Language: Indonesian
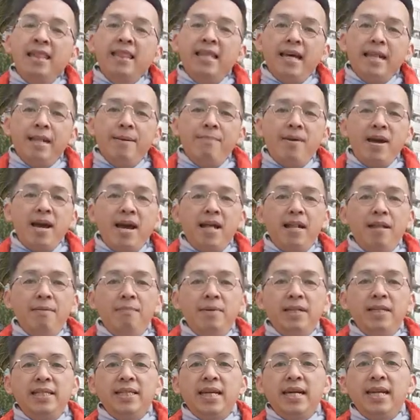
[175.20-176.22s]
Dalam hal
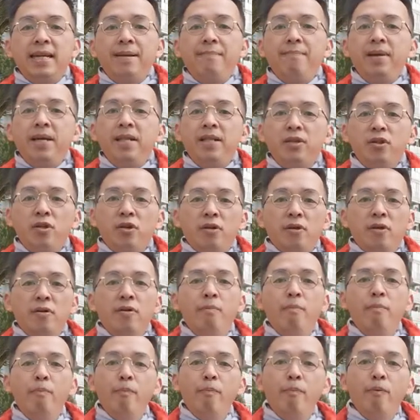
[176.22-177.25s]
mencari mentor,
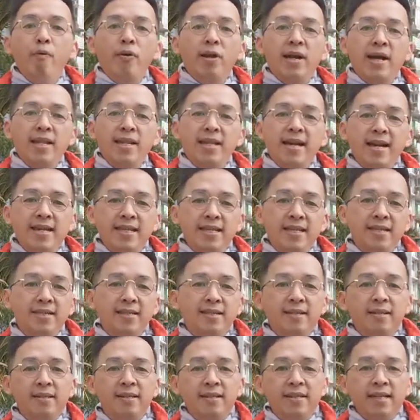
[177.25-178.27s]
bukan hanya
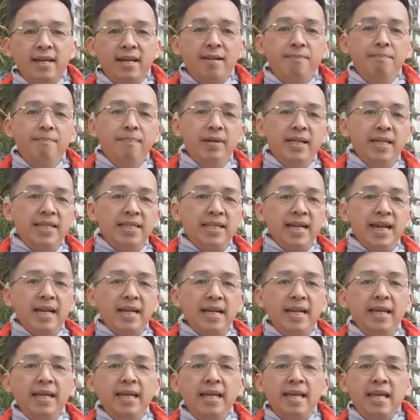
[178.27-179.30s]
sekedar
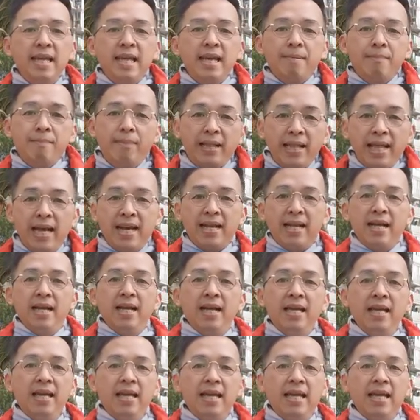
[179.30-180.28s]
mencari belaka.